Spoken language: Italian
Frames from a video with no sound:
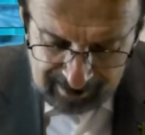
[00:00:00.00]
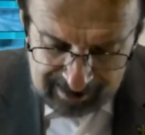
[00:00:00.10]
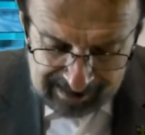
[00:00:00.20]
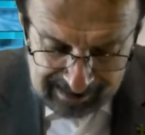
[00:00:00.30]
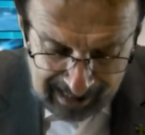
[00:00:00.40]

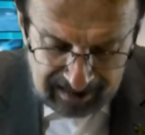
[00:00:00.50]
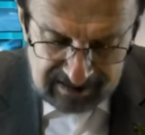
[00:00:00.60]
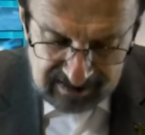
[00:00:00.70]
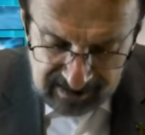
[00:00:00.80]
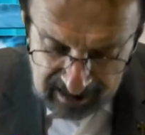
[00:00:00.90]
nel
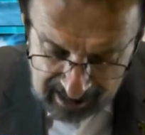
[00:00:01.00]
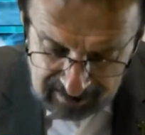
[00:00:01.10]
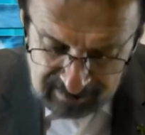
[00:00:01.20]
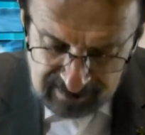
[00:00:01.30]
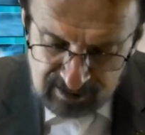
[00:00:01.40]

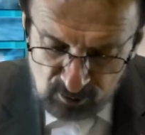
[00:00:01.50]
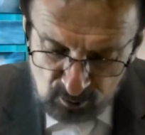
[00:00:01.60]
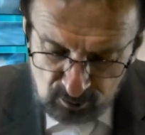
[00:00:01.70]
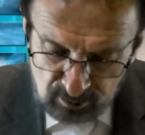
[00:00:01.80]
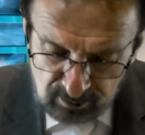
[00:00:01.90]

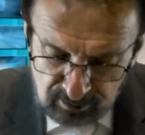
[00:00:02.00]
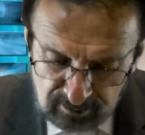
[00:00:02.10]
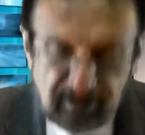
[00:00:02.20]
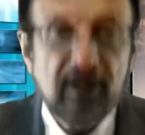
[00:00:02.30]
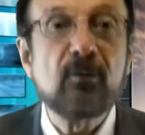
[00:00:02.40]
silenzio
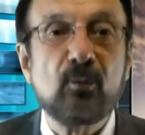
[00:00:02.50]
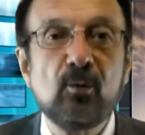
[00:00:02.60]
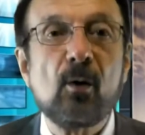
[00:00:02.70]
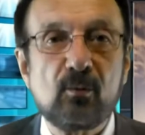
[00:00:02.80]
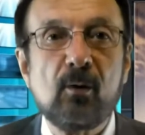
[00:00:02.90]
del
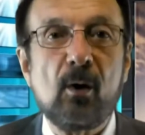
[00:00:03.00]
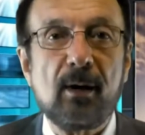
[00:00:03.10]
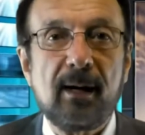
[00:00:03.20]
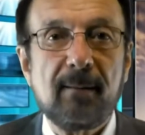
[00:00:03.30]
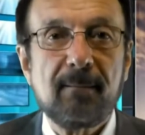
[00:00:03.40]
tuo cuore.